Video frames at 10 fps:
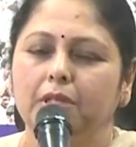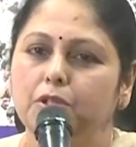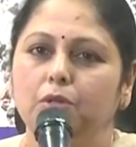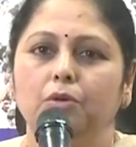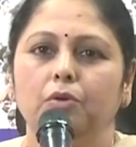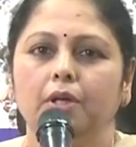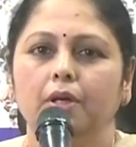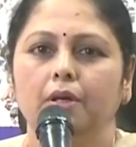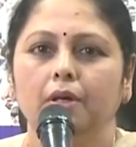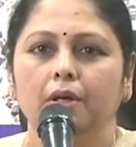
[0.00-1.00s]
మధ్యలో
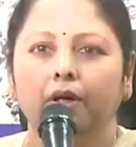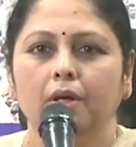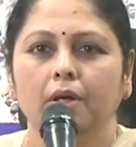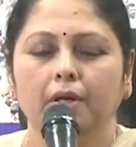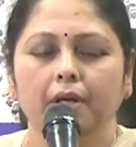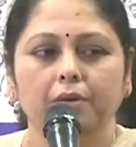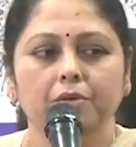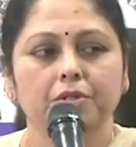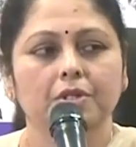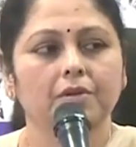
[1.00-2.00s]
కూడా
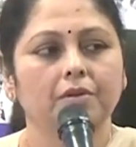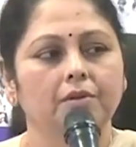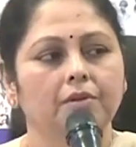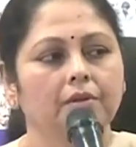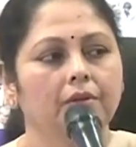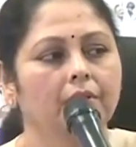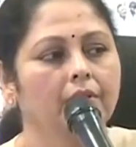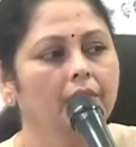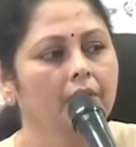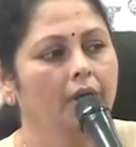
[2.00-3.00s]
నేను వచ్చి
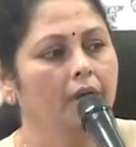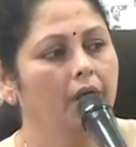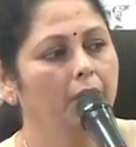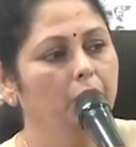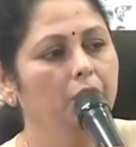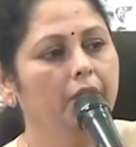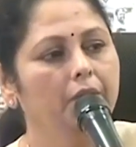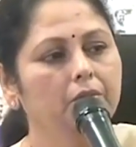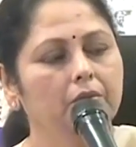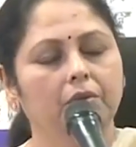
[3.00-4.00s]

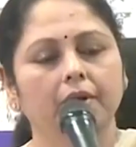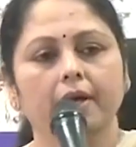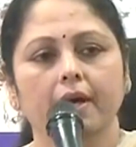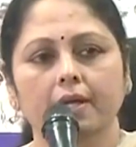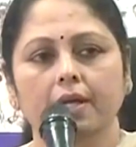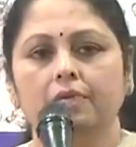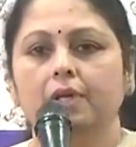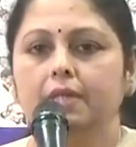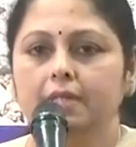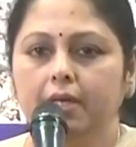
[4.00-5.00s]
అనుకున్నాను కొన్ని కారణాల
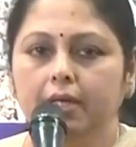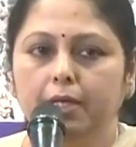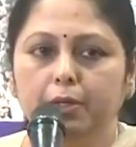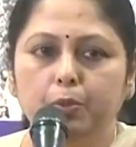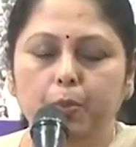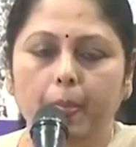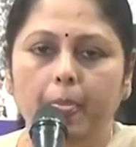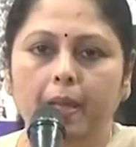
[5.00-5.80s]
వల్ల జరగలేదు